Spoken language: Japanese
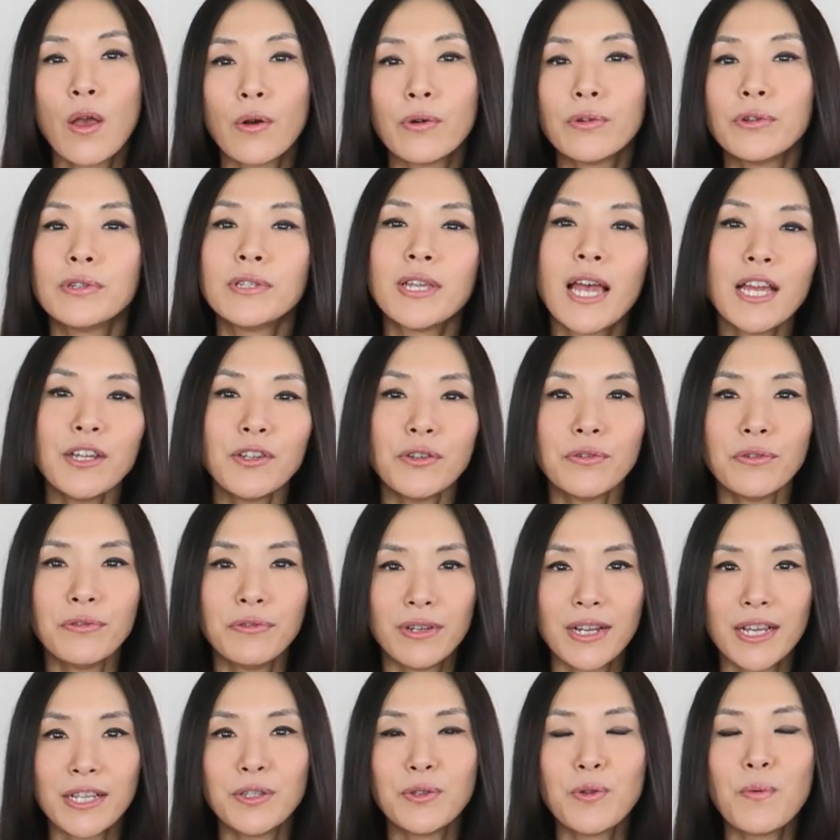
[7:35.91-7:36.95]
この最初の
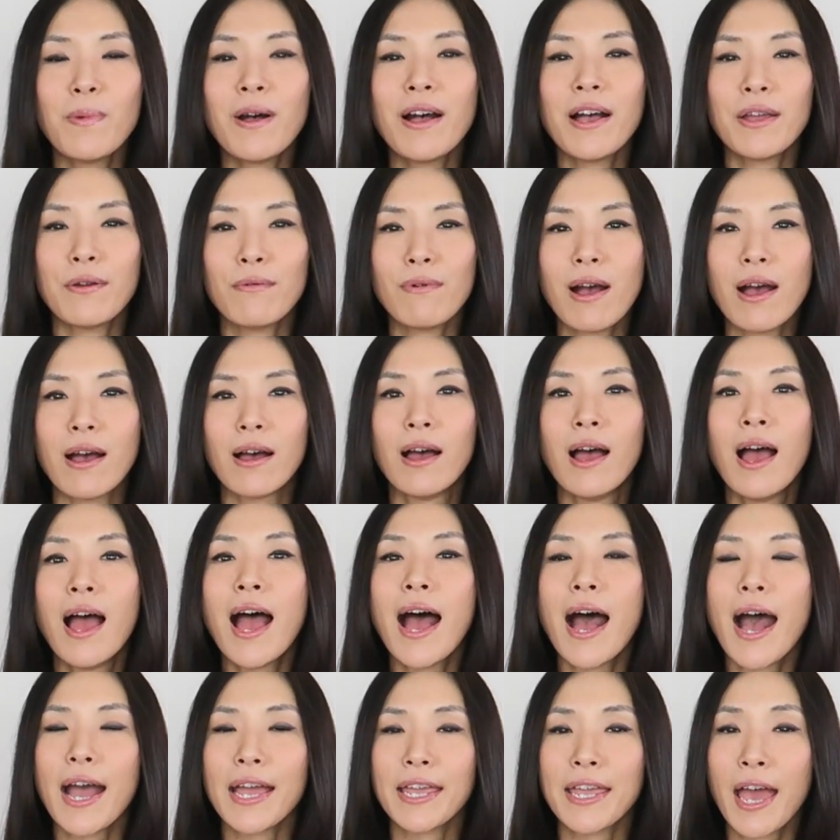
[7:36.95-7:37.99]
フレーズの場合は
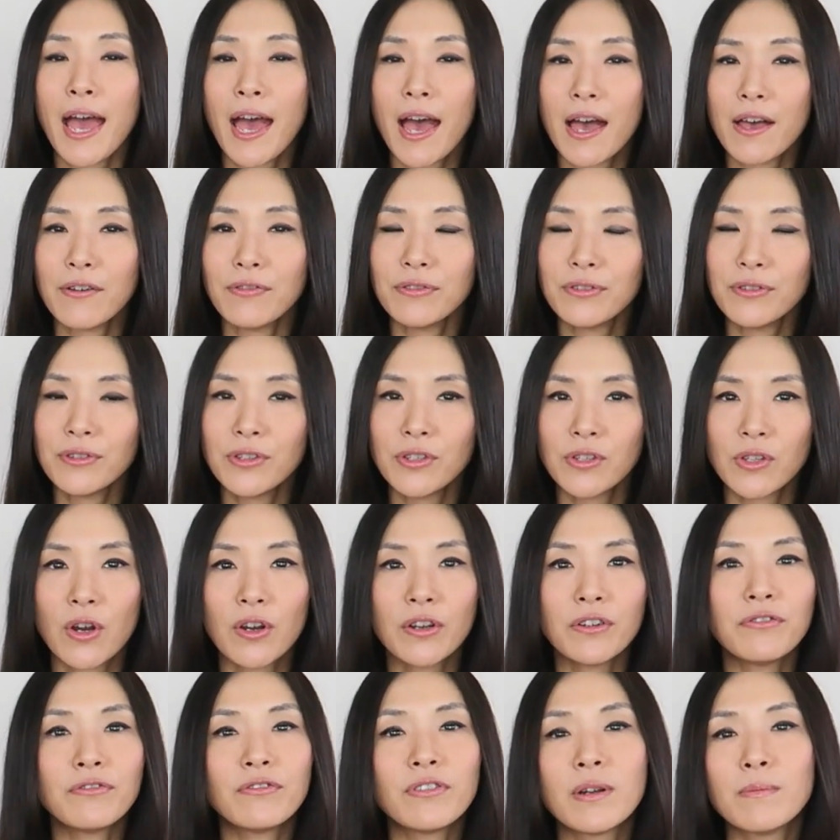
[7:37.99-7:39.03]
I have to
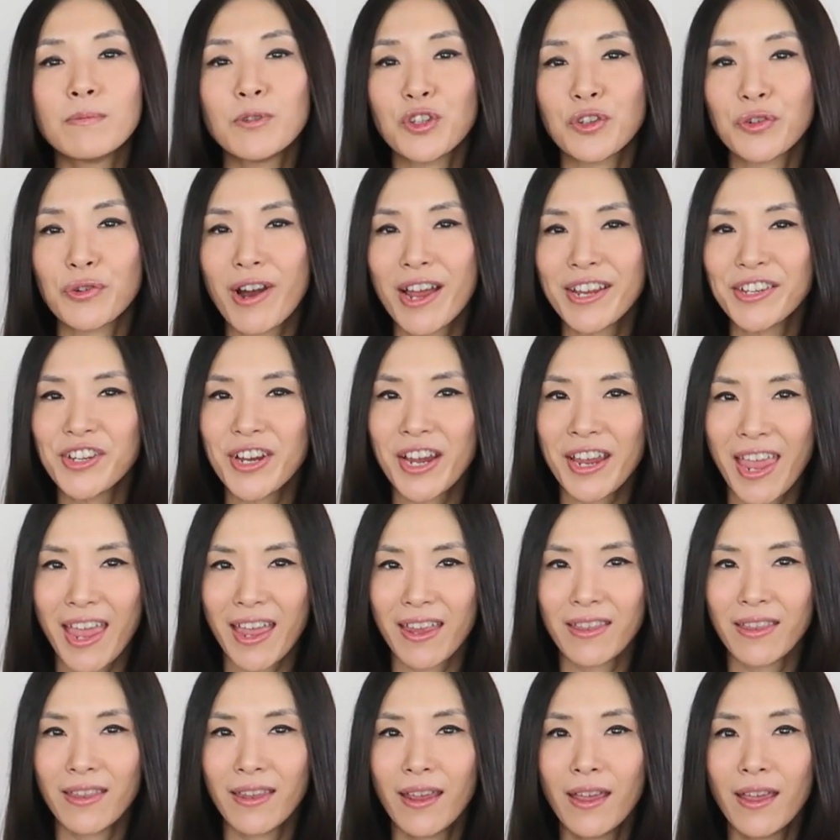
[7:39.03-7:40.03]
start from scratch again